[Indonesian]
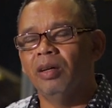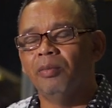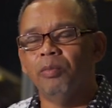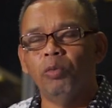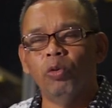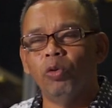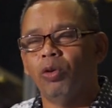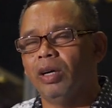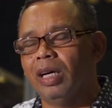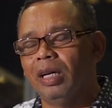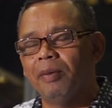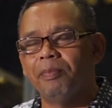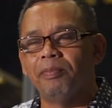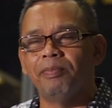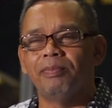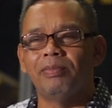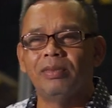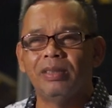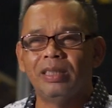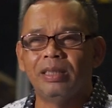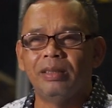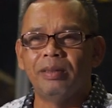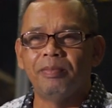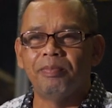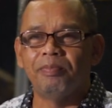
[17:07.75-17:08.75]
Mungkin
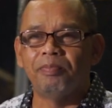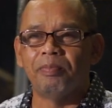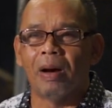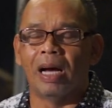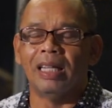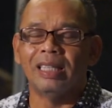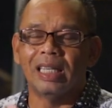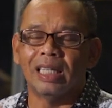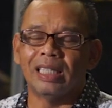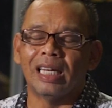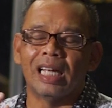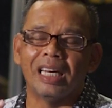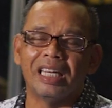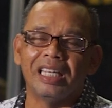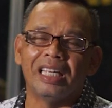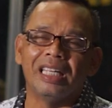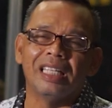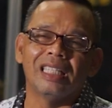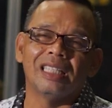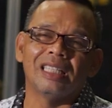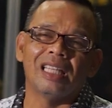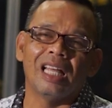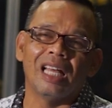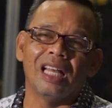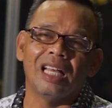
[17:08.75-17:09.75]
banyak dari
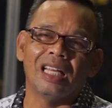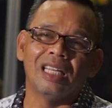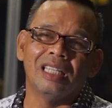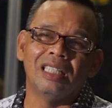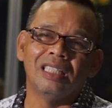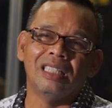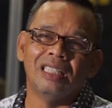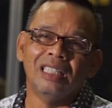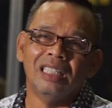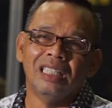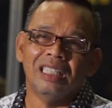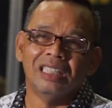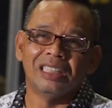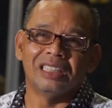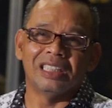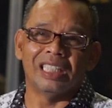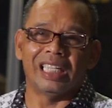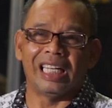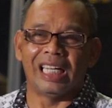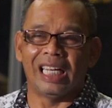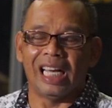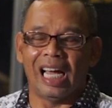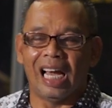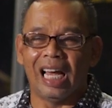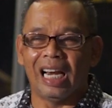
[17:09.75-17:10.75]
kita
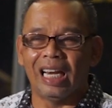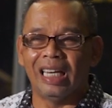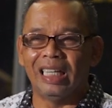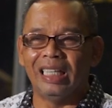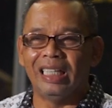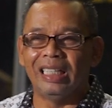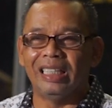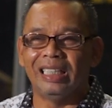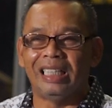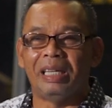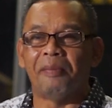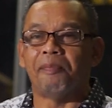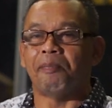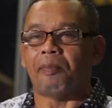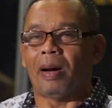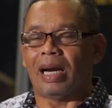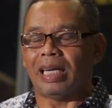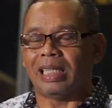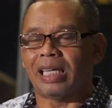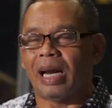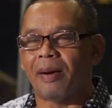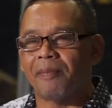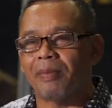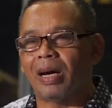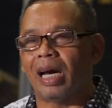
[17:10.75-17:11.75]
seringkali
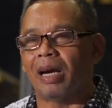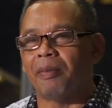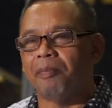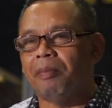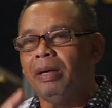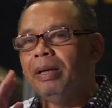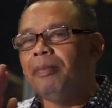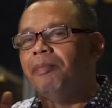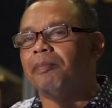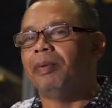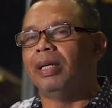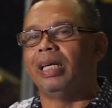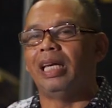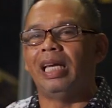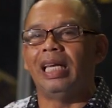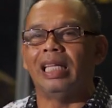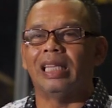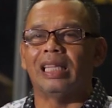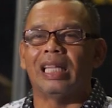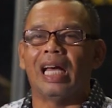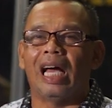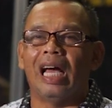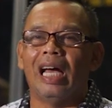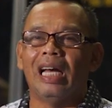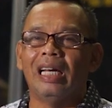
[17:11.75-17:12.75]
dipadamkan mimpi
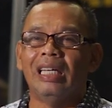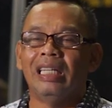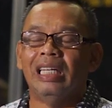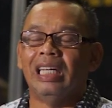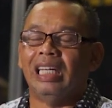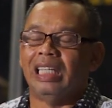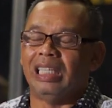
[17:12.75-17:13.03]
kita,